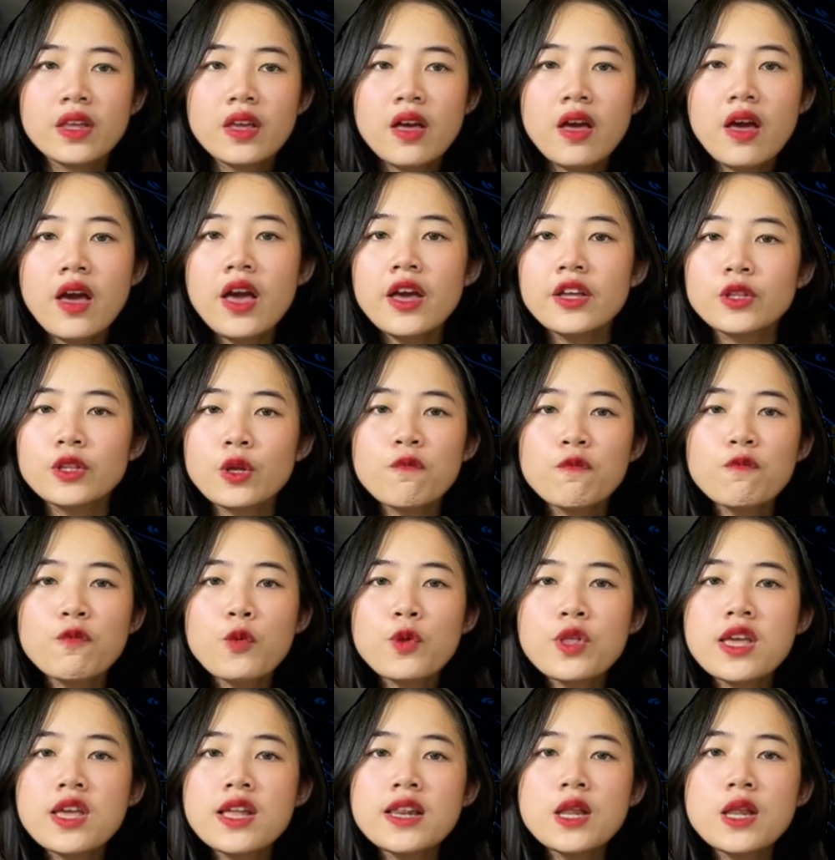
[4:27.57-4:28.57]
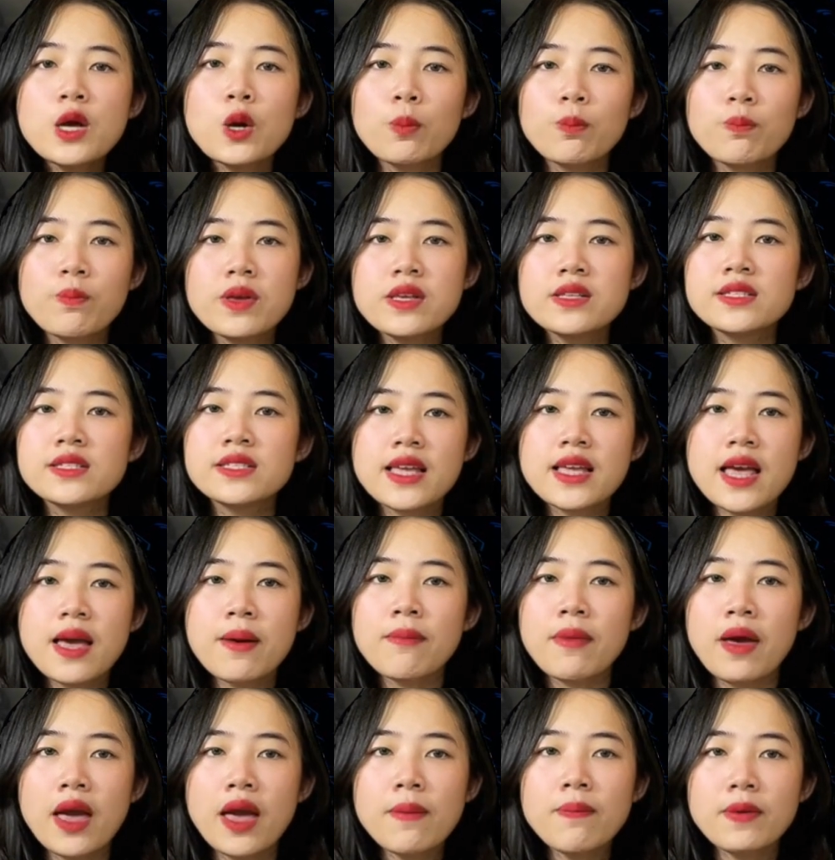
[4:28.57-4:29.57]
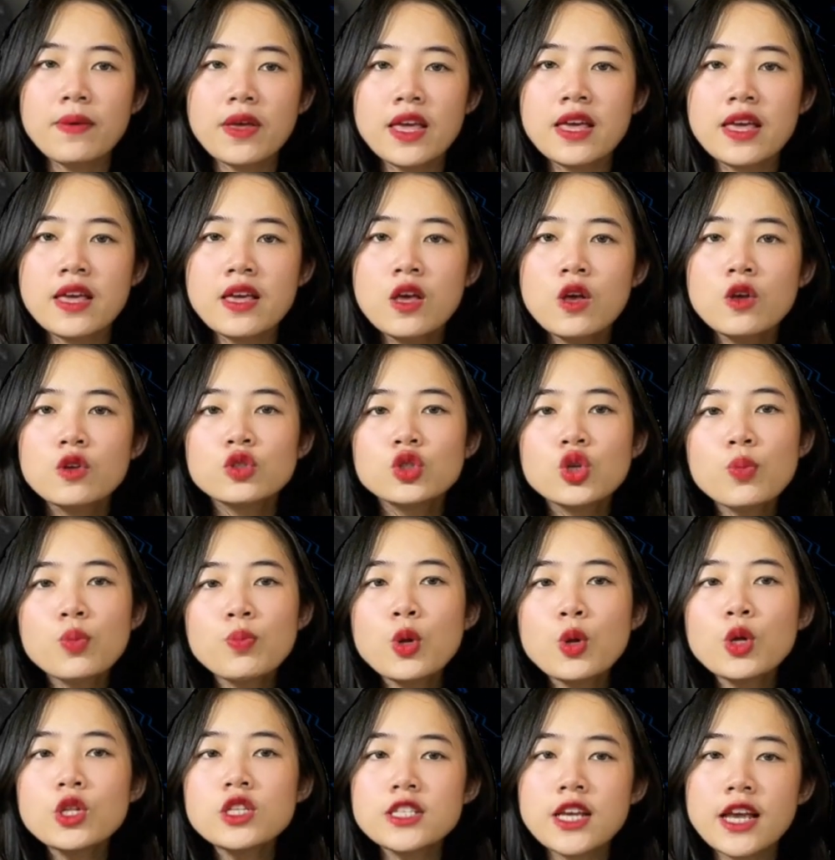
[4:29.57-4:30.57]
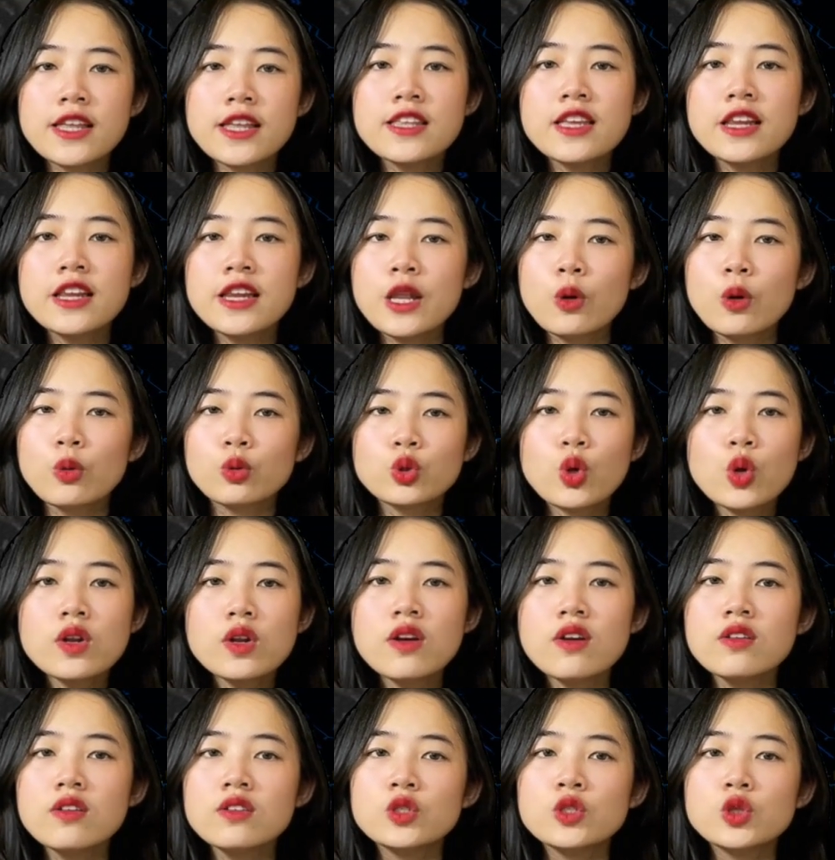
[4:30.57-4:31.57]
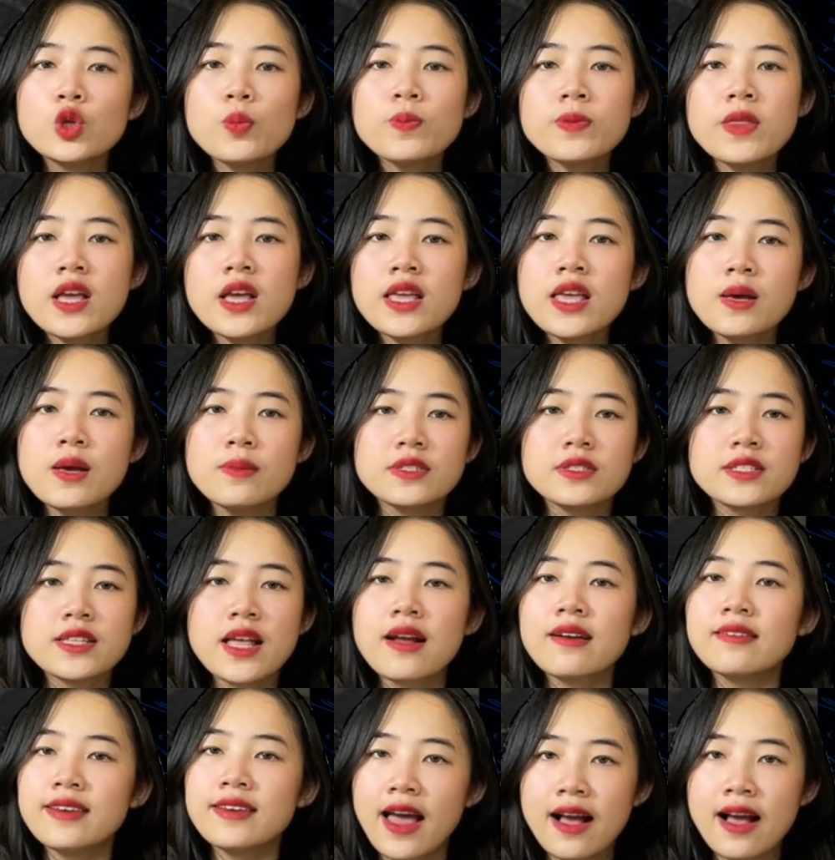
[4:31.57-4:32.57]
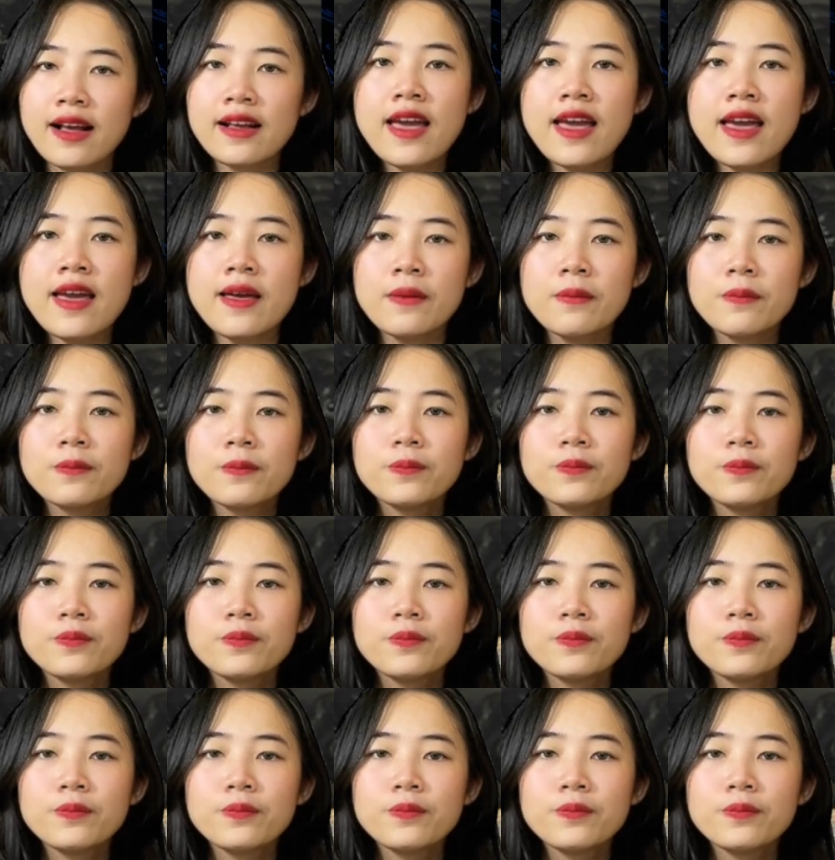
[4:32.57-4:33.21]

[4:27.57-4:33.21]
Hệ thống phun nhiên liệu PCM FI giúp đốt cháy nhiên liệu tốt hơn giúp tiết kiệm xăng đáng kể.